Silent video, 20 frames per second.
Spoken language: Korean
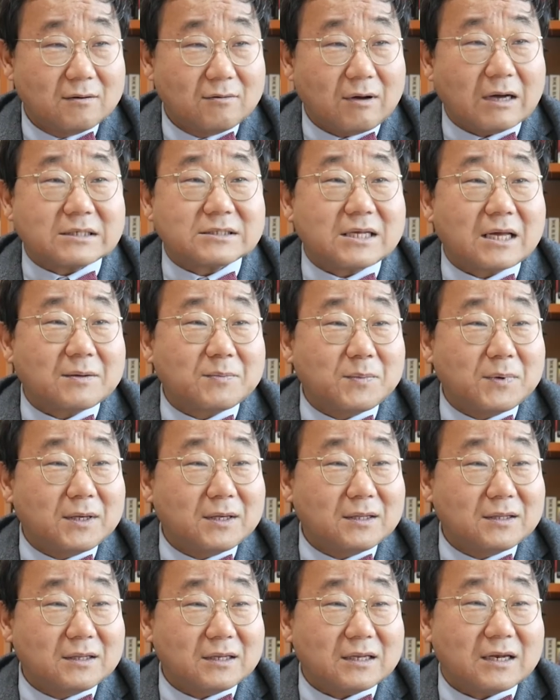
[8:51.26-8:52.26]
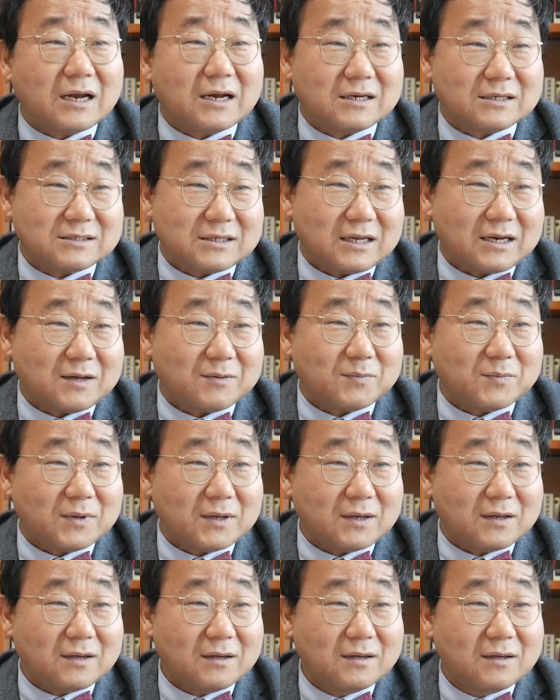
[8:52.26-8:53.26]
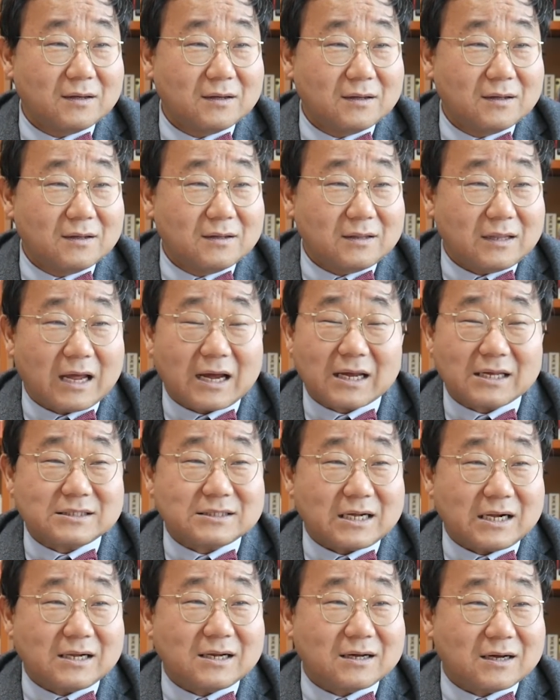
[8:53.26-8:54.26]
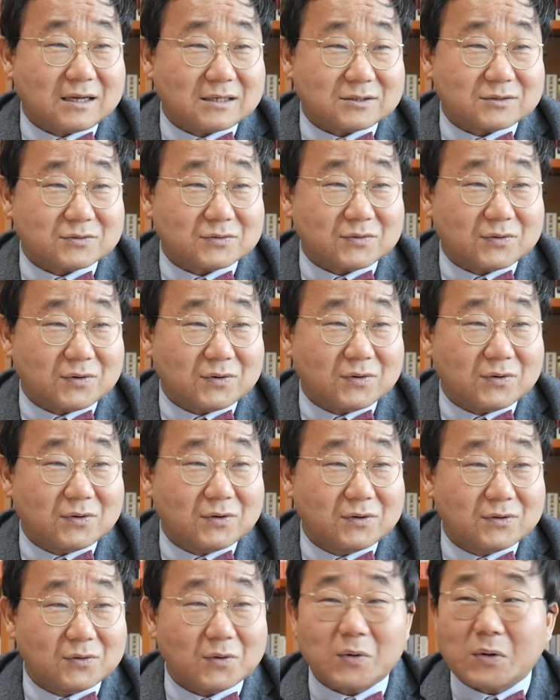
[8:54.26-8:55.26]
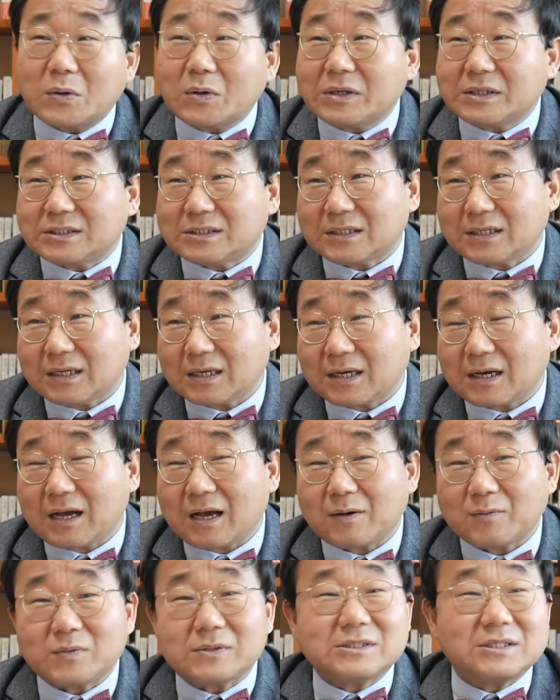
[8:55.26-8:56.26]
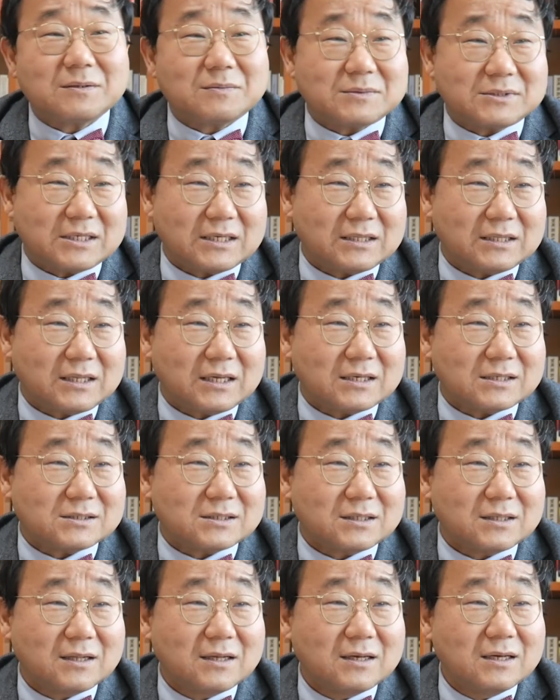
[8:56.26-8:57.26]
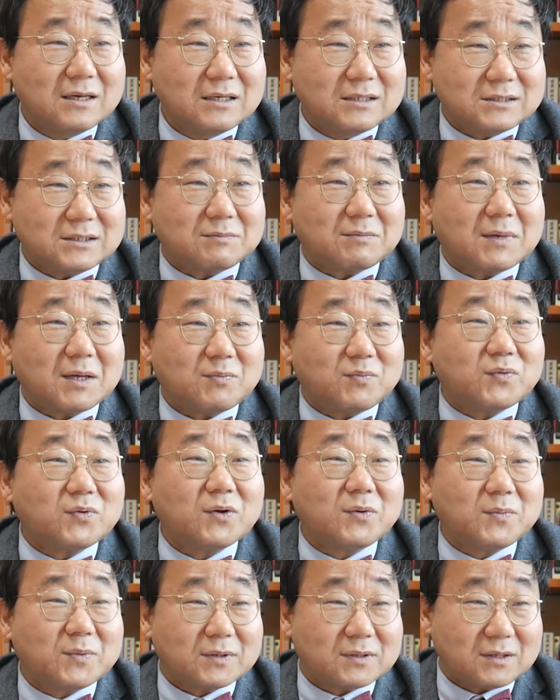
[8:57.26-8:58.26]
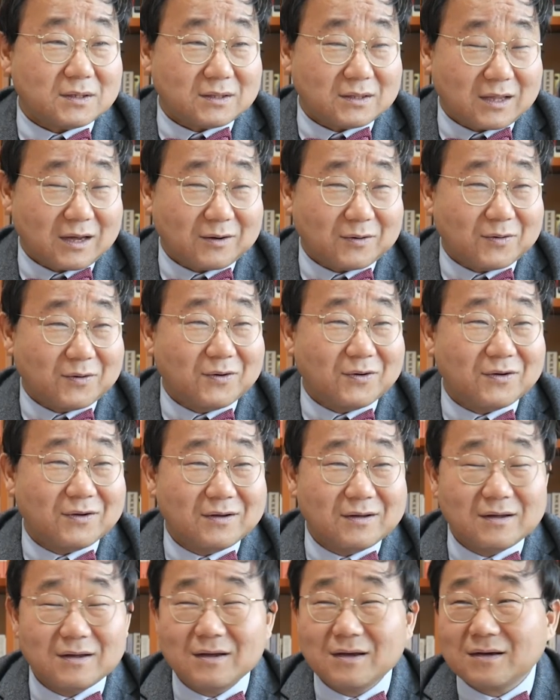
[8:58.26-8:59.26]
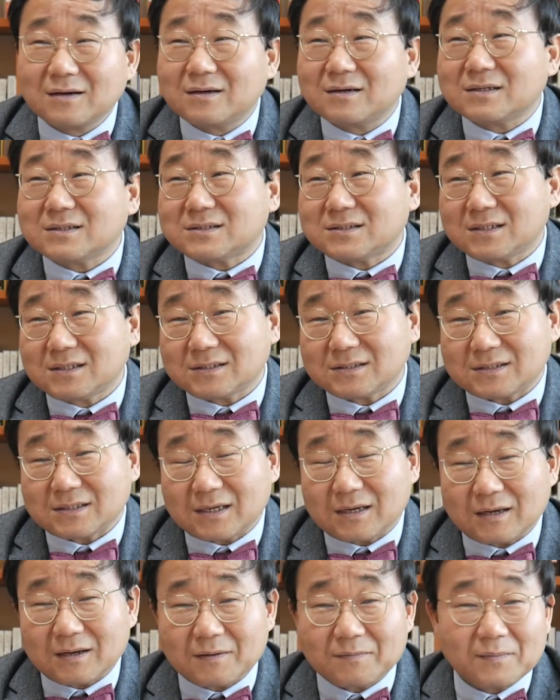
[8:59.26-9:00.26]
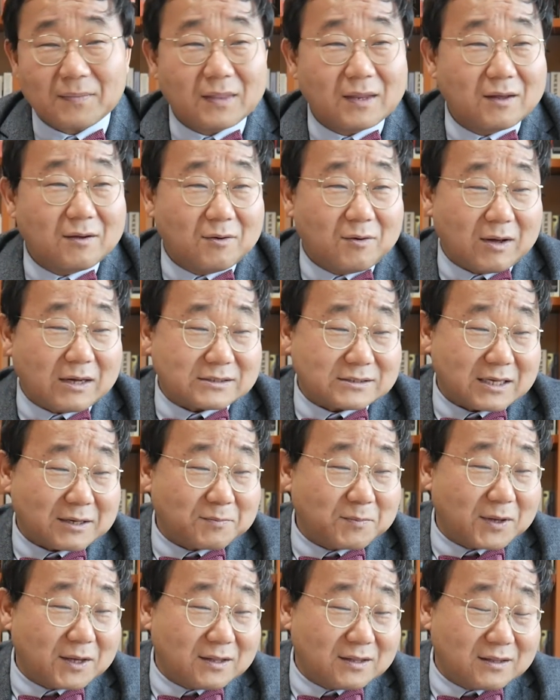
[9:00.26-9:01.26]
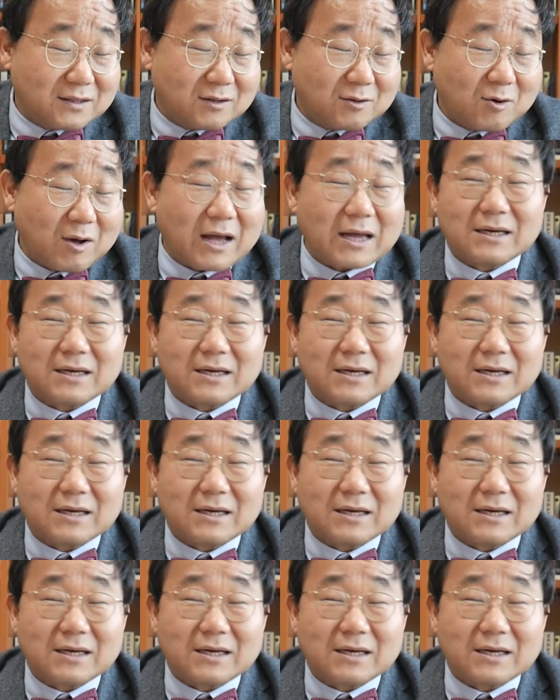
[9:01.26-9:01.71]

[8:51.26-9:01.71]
황상민이라는 사람이 대학에 잘려가지고 놀고 있으니까 위즈덤 센터에서는 쉽게 부려먹는다고 거기서 이제 황상민과